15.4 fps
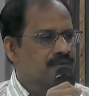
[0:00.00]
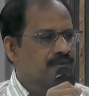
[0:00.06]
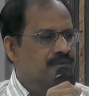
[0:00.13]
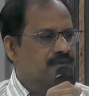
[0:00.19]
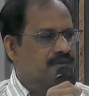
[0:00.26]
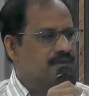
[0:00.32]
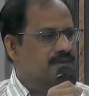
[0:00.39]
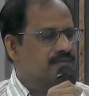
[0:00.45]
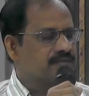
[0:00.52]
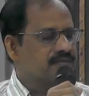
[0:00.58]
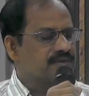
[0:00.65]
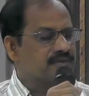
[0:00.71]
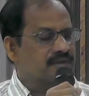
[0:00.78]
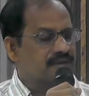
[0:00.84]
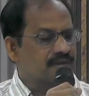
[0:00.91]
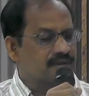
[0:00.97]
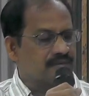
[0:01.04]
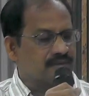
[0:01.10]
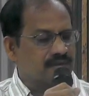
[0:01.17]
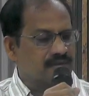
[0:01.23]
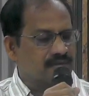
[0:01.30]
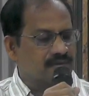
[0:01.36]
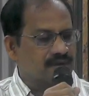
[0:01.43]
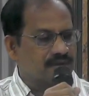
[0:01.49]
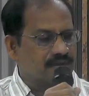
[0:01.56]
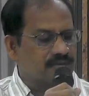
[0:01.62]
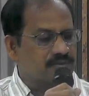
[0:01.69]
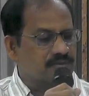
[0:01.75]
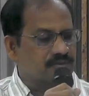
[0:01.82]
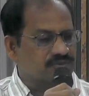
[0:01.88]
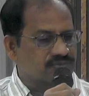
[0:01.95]
నీకు వ్యతిరేకమైన వాళ్ళు
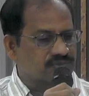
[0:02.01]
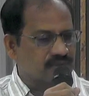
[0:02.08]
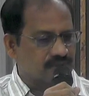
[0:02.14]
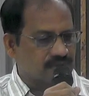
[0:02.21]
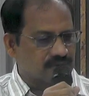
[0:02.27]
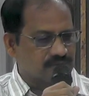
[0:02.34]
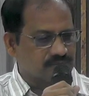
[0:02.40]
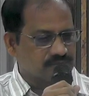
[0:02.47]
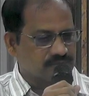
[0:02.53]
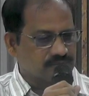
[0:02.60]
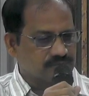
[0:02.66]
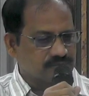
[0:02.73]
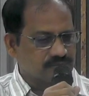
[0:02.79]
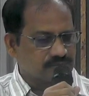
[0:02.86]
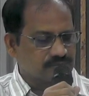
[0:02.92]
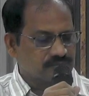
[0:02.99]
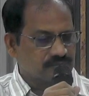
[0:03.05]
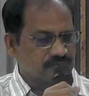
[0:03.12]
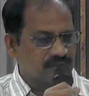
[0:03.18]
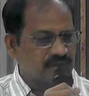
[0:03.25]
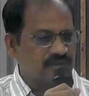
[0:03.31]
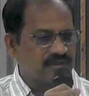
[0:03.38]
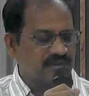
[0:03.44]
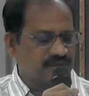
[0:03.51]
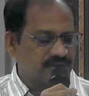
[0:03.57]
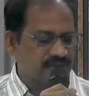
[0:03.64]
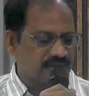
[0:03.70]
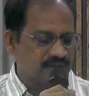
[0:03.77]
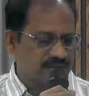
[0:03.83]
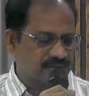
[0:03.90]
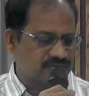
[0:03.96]
ఎదురొస్తే లేదంటే
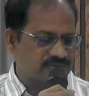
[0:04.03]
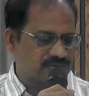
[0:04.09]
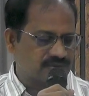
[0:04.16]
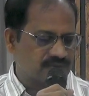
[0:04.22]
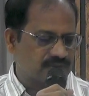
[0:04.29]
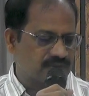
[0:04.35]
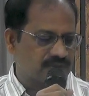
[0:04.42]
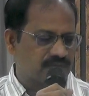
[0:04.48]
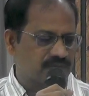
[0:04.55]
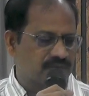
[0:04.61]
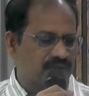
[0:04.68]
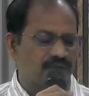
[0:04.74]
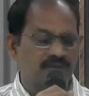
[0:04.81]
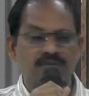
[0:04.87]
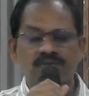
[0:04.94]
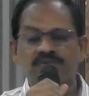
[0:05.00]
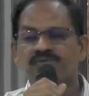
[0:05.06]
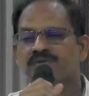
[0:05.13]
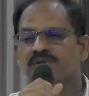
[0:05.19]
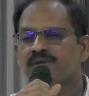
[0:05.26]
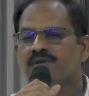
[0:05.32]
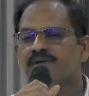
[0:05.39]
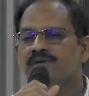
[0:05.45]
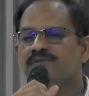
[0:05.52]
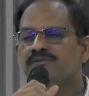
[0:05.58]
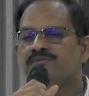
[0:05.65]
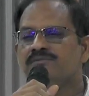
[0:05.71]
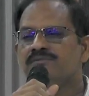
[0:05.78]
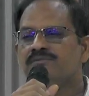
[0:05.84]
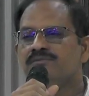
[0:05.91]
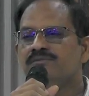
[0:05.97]
నీకు ఇష్టం లేని వాళ్ళు ఎదురొస్తే
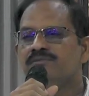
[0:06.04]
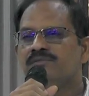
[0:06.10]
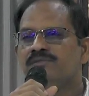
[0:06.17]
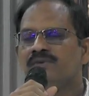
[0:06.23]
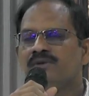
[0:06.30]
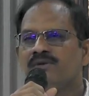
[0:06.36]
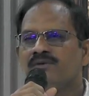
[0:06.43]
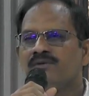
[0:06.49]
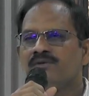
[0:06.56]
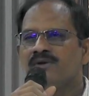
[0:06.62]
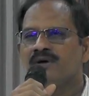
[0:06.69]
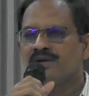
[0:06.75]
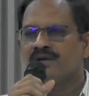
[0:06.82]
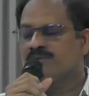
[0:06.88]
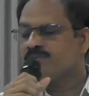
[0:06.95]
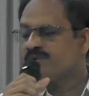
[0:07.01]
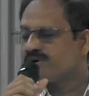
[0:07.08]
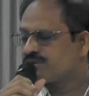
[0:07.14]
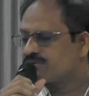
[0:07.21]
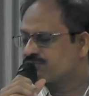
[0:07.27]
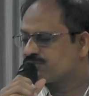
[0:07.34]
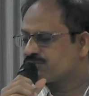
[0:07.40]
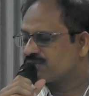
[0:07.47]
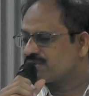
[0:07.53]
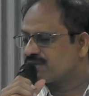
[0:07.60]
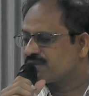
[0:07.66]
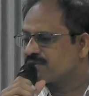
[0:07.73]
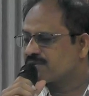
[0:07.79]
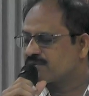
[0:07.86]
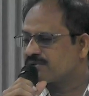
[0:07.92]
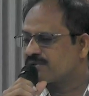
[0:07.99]
వాళ్ళ ముఖం
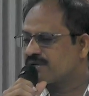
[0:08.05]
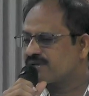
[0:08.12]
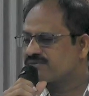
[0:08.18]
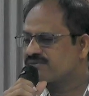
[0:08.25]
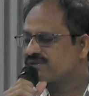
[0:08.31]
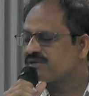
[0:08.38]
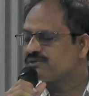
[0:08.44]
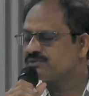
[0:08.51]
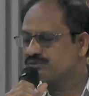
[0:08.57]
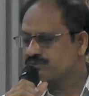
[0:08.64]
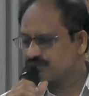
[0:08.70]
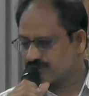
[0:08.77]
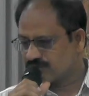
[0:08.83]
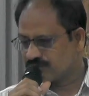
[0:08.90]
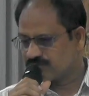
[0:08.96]
చూడటానికి కూడా అసహించుకుంటాం